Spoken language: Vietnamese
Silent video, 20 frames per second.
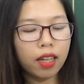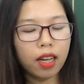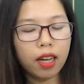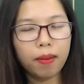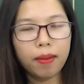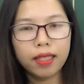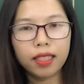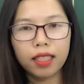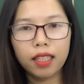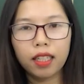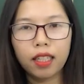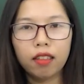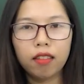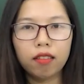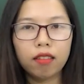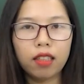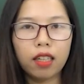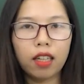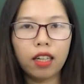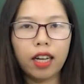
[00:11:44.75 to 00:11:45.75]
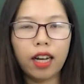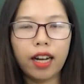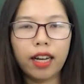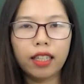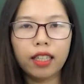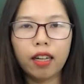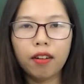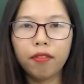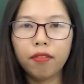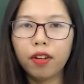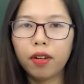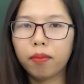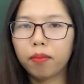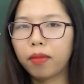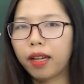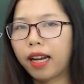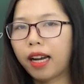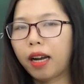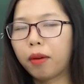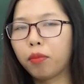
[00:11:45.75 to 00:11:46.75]
Các bạn sẽ thấy được rằng là cái tác phẩm
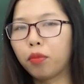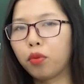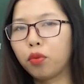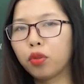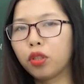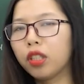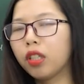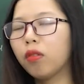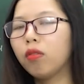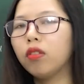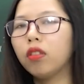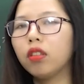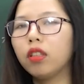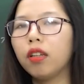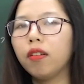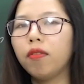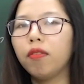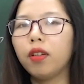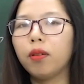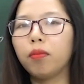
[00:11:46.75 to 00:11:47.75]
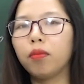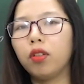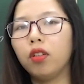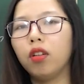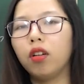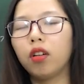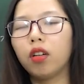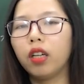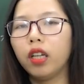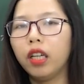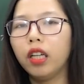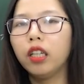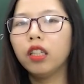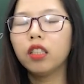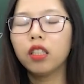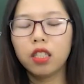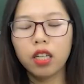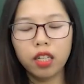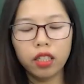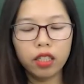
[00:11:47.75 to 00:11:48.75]
này là một trong những tác phẩm được
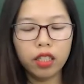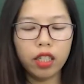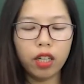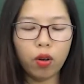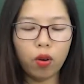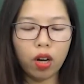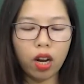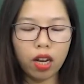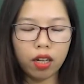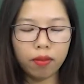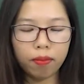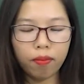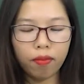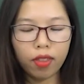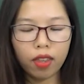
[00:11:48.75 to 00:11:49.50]
in rất nhiều lần,